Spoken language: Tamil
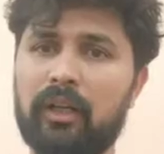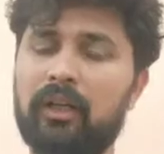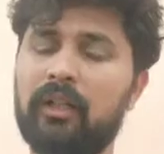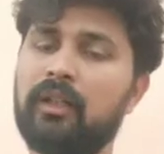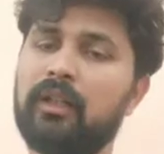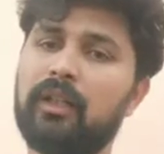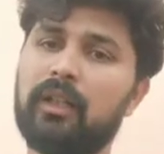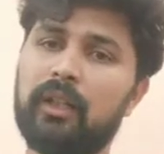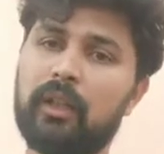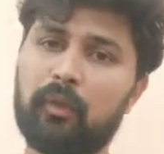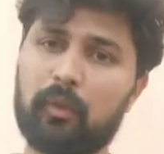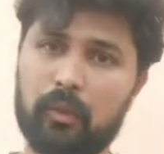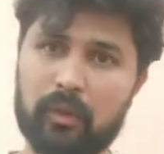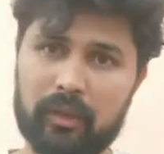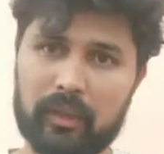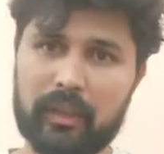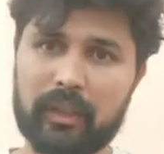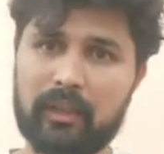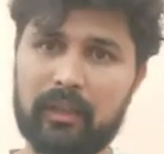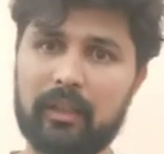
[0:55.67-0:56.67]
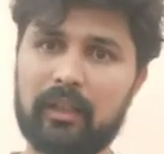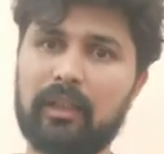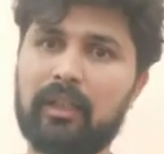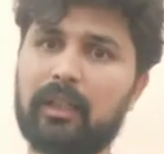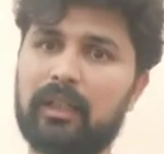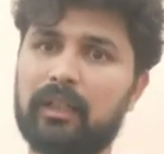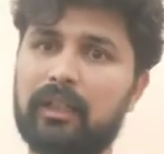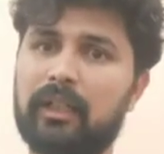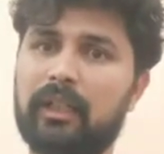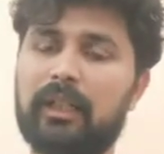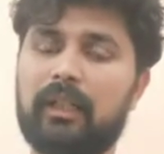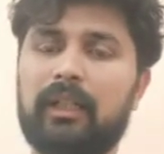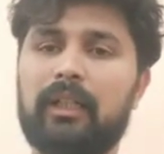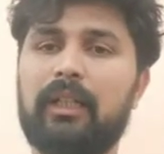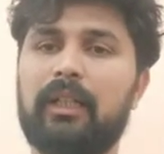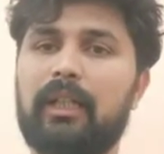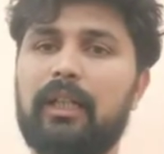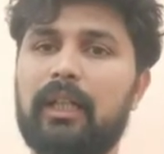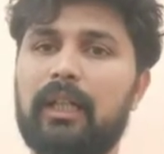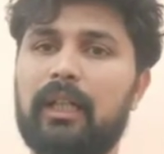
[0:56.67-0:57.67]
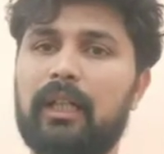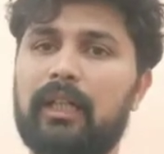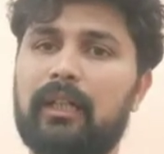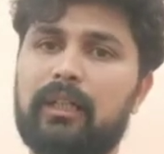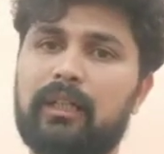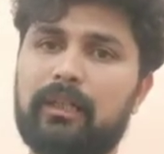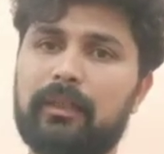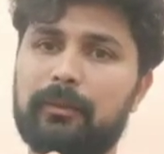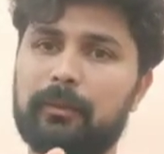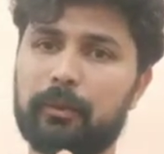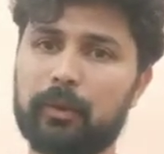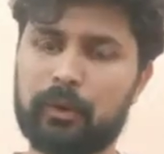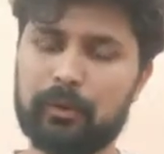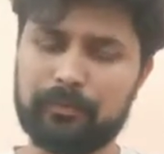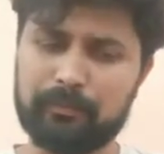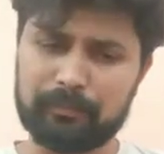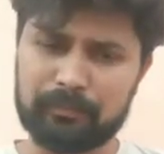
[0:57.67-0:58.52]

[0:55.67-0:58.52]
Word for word: ஆனால் ஒரு டயத்தில் அந்த ஒரு